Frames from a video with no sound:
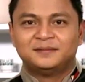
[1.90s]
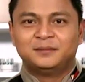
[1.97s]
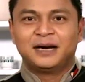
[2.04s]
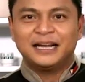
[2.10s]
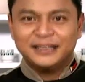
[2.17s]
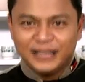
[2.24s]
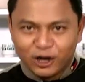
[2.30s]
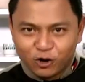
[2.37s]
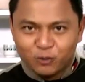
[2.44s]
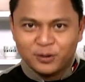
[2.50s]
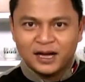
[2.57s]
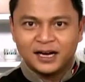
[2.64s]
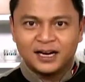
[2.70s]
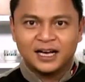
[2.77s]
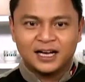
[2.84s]
Magandang
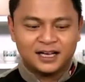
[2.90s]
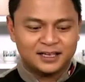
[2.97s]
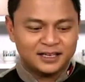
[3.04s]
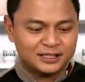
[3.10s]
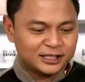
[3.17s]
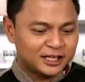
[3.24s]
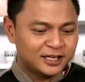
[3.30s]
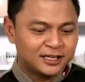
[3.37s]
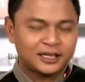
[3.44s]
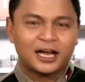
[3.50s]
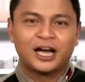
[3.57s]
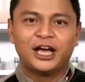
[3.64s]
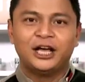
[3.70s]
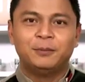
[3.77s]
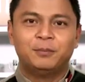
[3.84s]
umaga. Isang
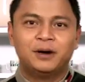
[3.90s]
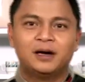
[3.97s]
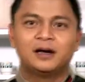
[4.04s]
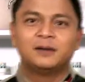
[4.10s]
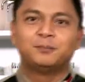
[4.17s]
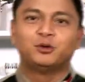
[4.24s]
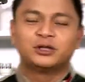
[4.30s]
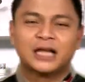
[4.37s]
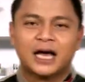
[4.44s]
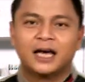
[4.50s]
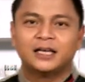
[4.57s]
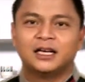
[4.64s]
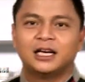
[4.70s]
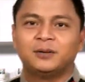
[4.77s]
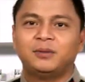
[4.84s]
kakaibang
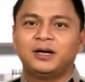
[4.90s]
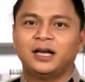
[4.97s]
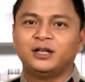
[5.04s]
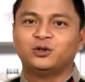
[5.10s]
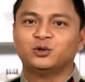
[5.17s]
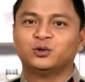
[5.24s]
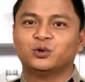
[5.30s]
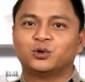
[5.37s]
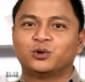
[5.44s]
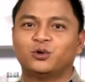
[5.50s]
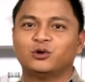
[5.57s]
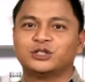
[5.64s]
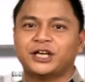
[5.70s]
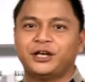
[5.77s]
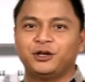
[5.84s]
putahe na naman ay tuturo
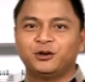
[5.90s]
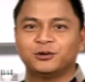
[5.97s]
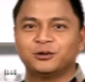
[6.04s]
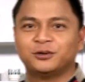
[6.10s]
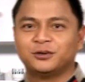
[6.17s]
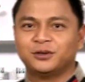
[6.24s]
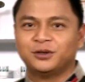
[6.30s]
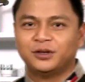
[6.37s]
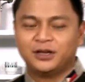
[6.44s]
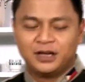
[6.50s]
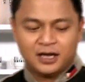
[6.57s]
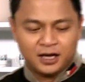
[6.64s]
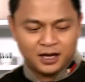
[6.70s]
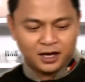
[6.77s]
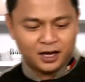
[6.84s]
ko sa inyo.
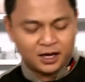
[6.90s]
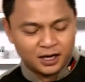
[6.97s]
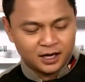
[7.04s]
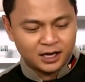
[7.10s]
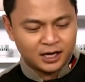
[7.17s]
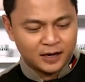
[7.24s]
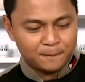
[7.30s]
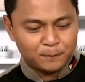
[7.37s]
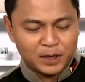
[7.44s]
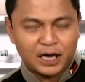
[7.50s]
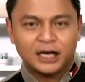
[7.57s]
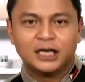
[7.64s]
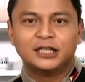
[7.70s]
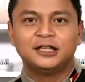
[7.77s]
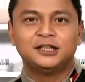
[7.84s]
Uh, ang
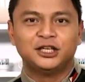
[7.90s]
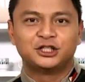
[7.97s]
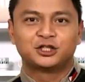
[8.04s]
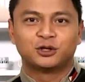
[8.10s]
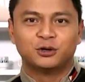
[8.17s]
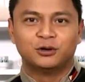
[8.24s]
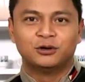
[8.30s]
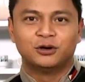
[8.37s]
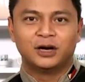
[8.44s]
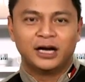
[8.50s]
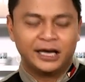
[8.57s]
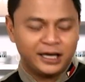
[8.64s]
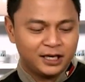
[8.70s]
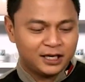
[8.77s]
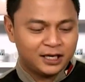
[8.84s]
pangalan ng dish ko
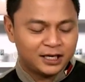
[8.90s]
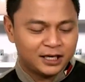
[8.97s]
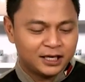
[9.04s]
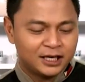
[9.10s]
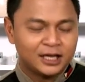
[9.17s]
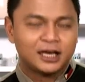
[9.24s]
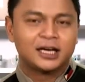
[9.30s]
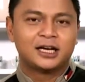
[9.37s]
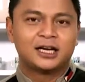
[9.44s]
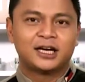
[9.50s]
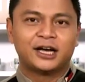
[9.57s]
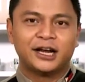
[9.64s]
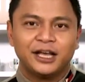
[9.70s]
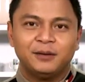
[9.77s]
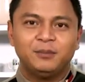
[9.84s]
ay
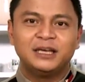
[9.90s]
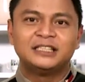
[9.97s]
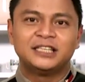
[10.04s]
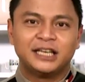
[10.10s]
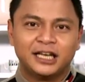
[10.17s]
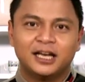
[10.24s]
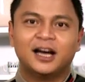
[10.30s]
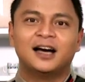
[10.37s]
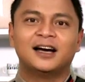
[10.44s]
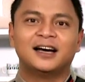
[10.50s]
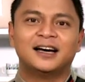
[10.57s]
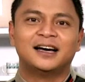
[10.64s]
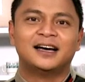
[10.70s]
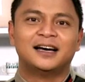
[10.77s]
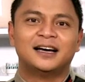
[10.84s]
creamy sinigang.
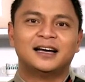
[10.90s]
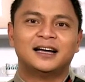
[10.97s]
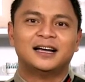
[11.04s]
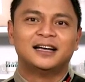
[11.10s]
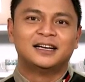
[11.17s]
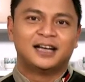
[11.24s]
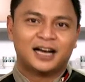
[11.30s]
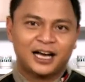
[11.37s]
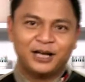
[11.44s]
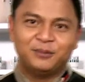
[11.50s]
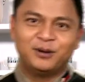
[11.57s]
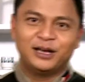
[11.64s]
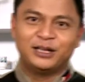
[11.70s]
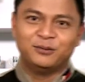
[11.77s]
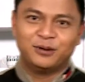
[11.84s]

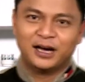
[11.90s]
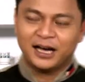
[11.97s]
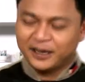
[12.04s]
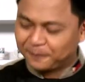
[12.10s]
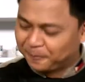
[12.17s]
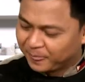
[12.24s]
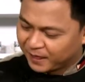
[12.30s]
Kakaiba, di ba?